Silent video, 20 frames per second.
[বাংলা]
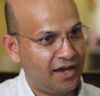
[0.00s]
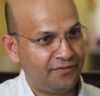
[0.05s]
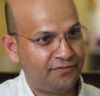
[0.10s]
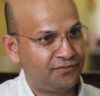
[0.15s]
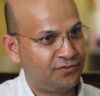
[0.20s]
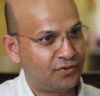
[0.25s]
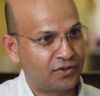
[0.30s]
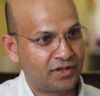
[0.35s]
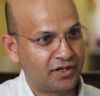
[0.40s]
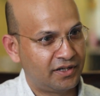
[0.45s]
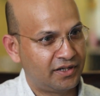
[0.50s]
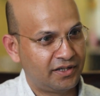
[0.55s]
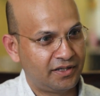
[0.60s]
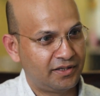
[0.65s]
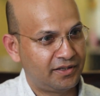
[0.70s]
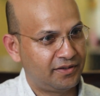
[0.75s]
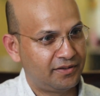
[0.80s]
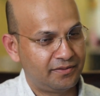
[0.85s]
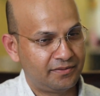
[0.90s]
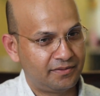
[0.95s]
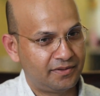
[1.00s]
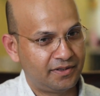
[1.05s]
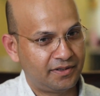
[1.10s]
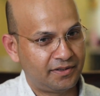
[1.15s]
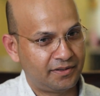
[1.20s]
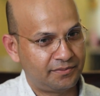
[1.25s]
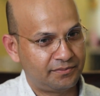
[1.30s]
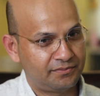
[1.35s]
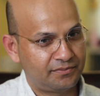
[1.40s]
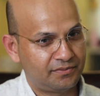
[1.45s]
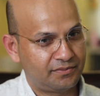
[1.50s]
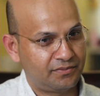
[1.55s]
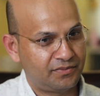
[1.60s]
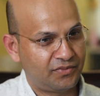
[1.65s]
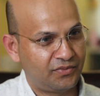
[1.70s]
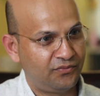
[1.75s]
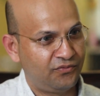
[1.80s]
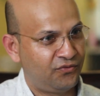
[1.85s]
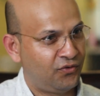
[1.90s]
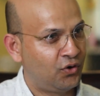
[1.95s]
আপ ফর এনি
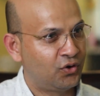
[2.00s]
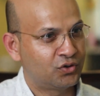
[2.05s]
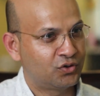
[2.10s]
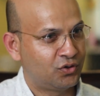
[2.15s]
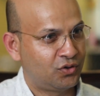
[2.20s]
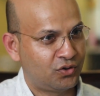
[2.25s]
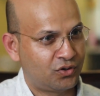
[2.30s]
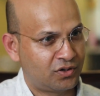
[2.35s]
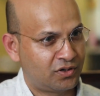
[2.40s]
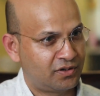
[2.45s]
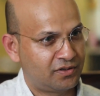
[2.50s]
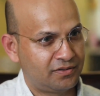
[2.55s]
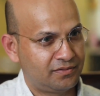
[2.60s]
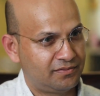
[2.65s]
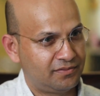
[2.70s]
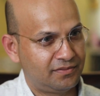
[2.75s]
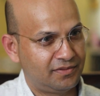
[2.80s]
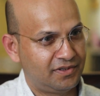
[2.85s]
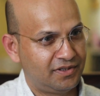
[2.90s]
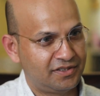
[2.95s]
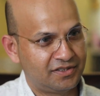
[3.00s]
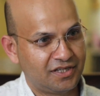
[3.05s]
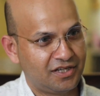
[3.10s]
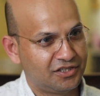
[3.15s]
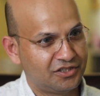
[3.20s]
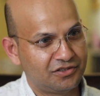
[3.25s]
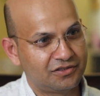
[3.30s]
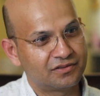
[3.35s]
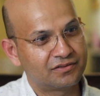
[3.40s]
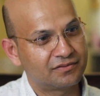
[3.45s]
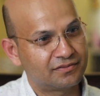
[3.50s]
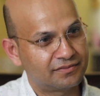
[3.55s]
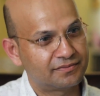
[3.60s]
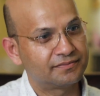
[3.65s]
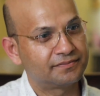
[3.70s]
ভোট অর ডিসকাশন